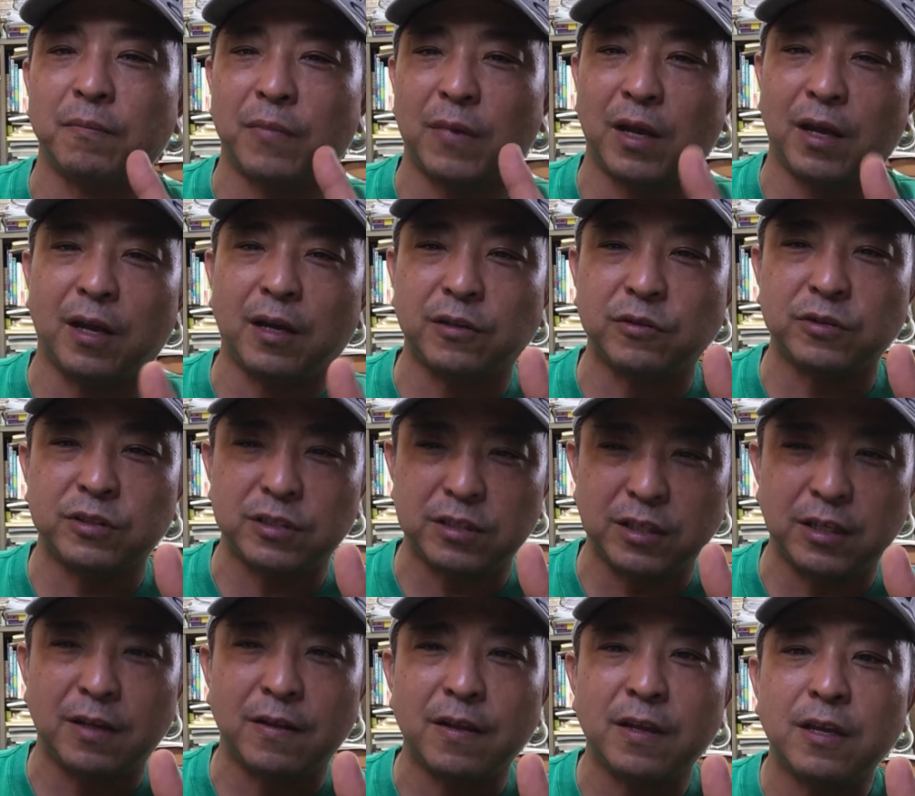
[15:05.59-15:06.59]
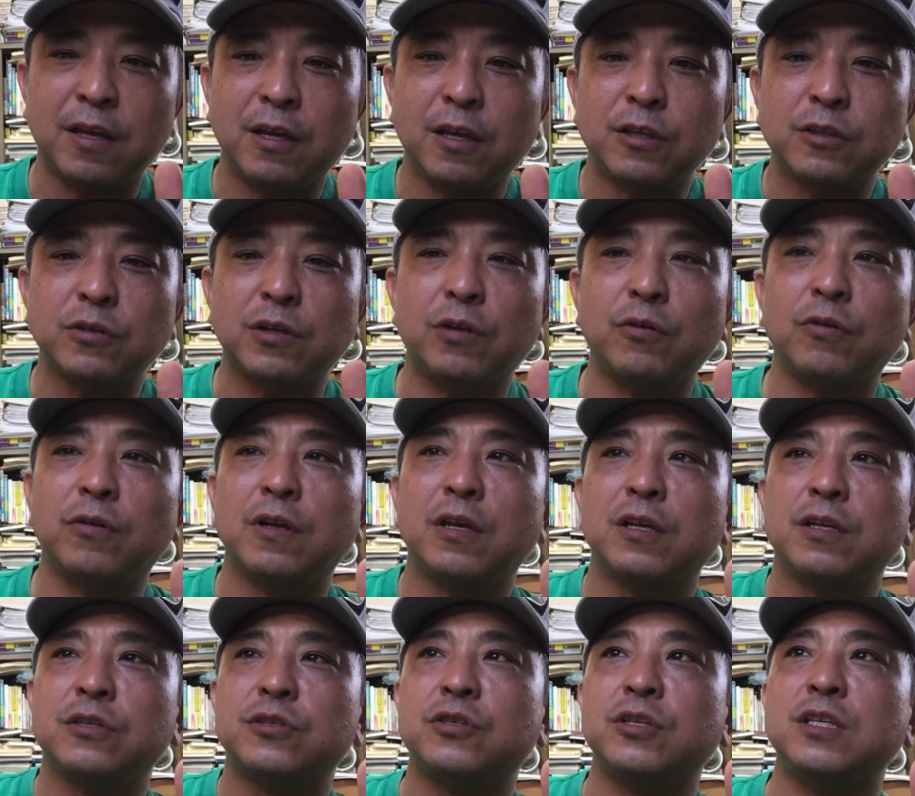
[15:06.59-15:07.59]
まあ、あるしそれを
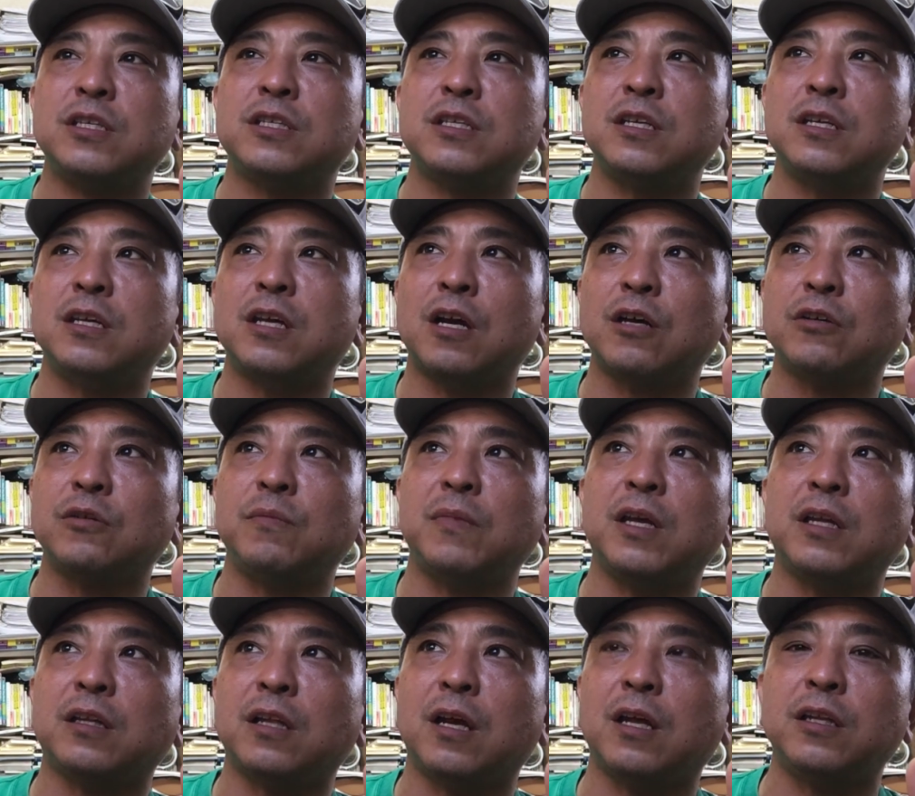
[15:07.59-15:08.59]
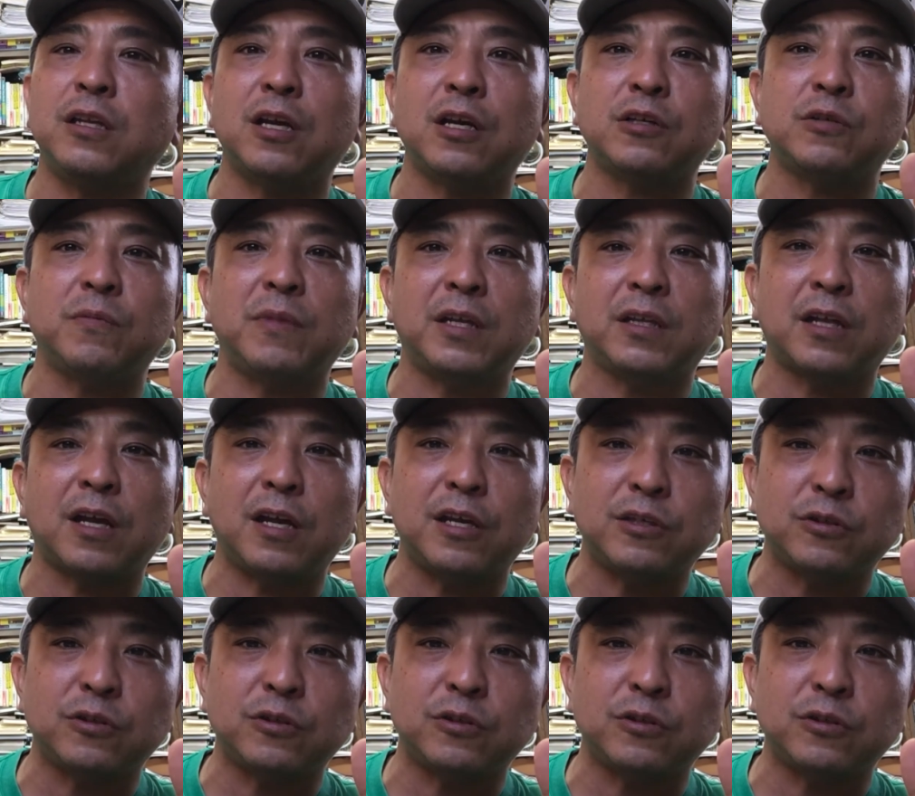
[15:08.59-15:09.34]
水深 100m200m